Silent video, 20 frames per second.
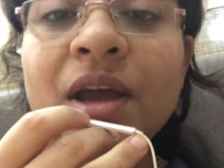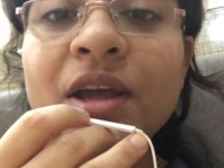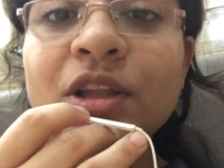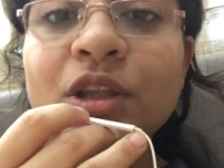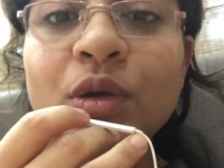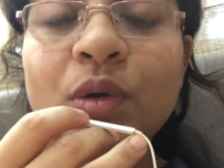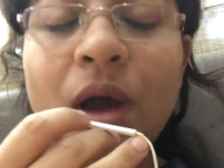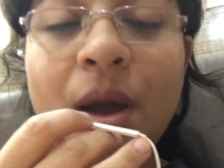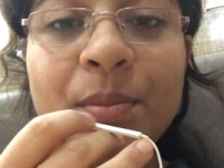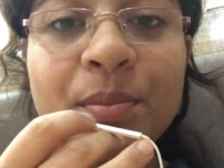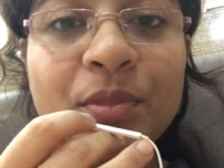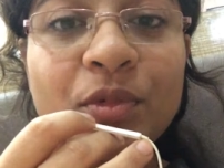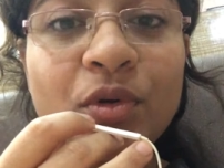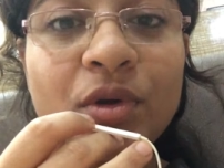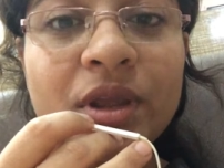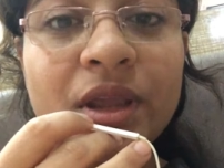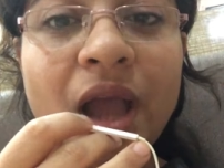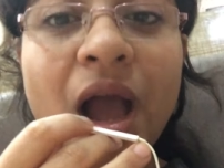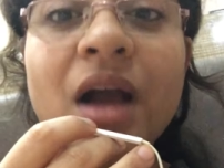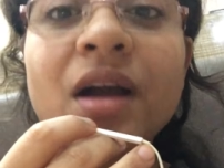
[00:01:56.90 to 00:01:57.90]
तो आपको
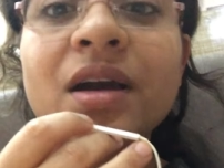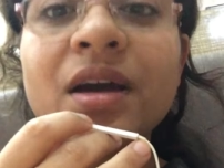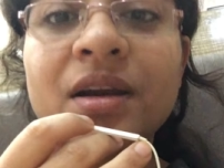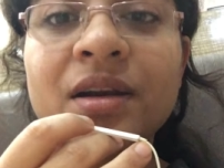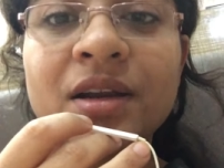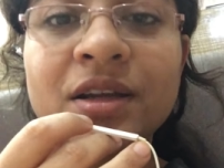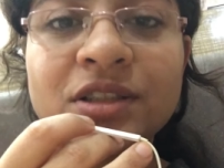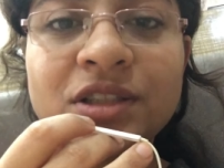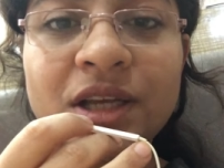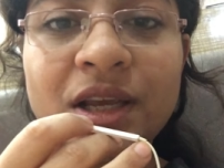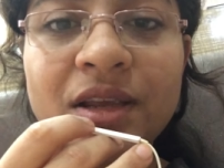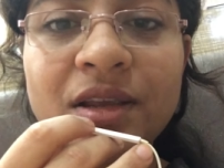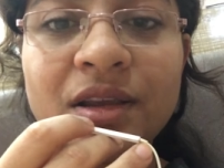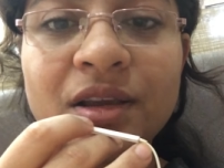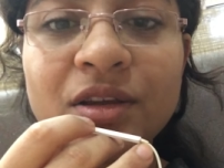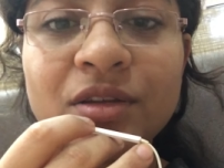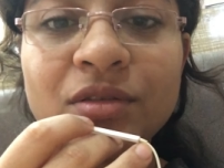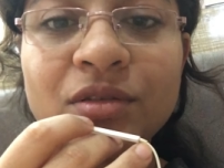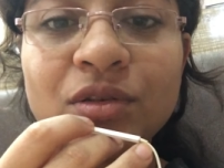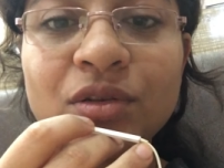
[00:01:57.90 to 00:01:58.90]
क्या करना
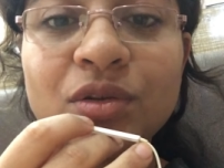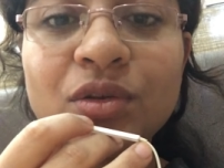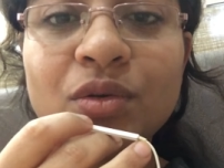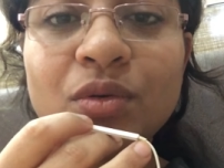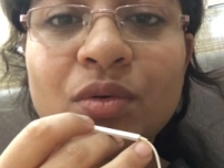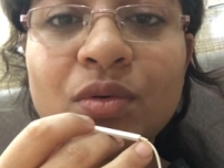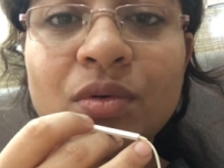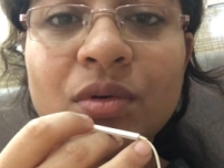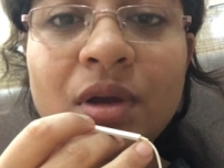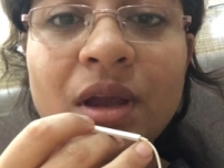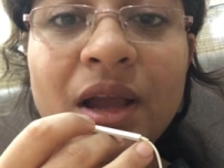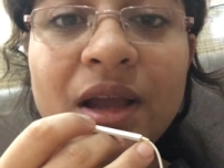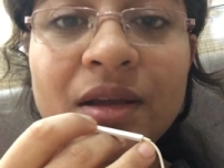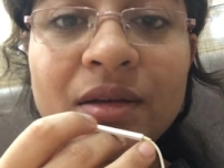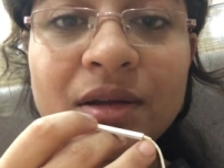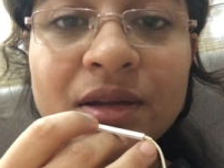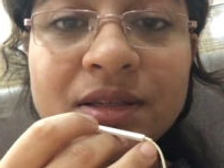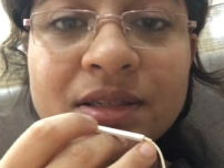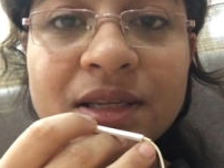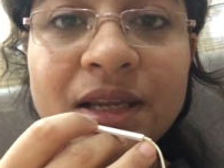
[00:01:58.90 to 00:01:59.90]
चाहिए तो
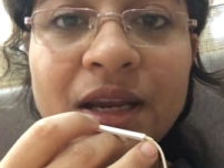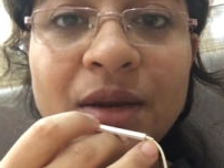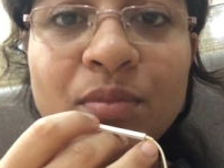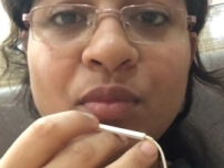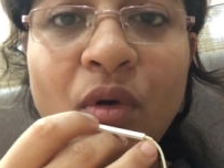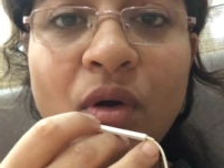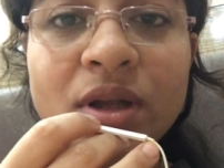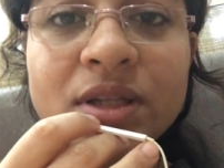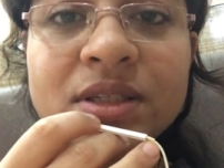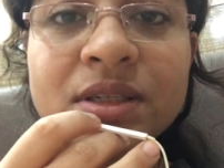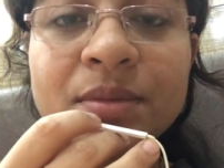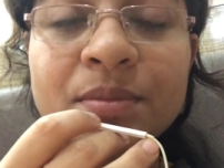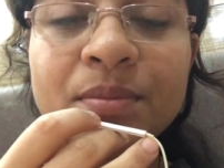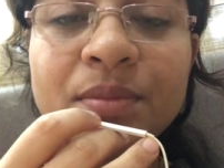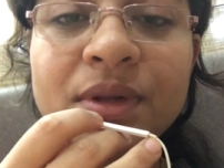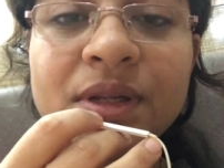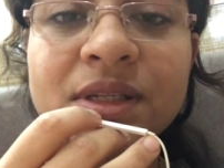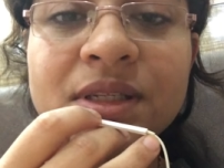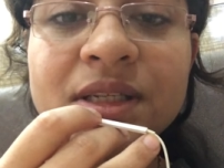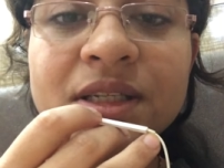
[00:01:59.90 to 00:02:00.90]
इसके लिए बहुत
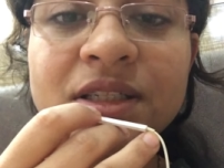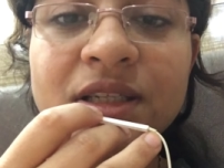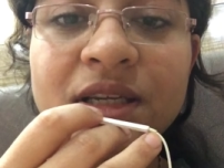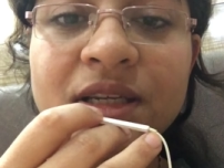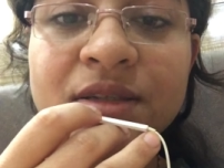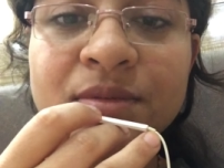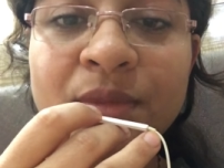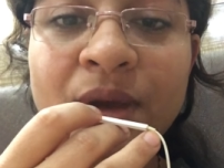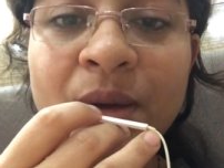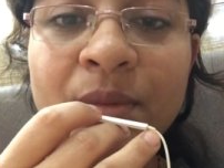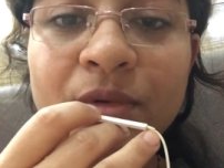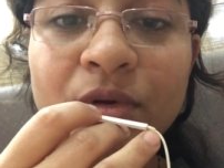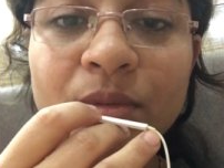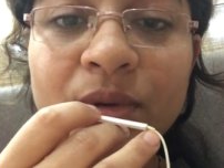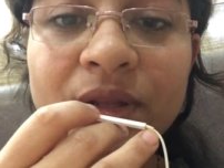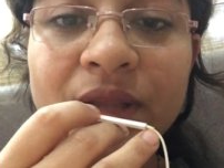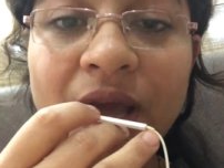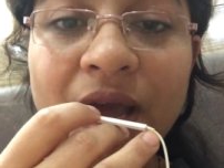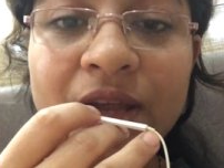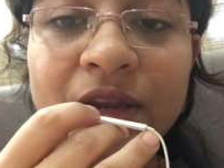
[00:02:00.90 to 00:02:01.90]
सिंपल सी चीज़ मैं आपको
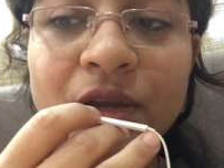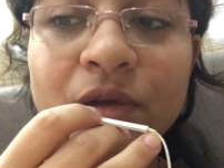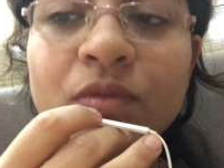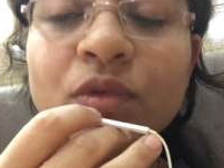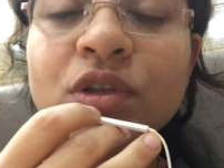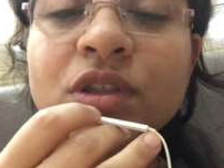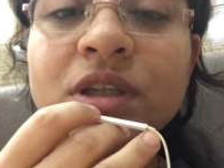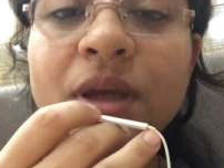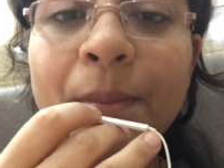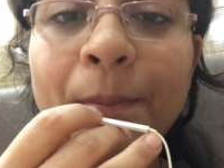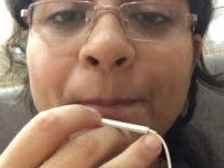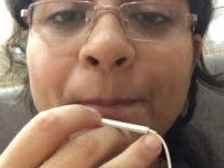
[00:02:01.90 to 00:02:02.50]
बता रही हूँ वो जब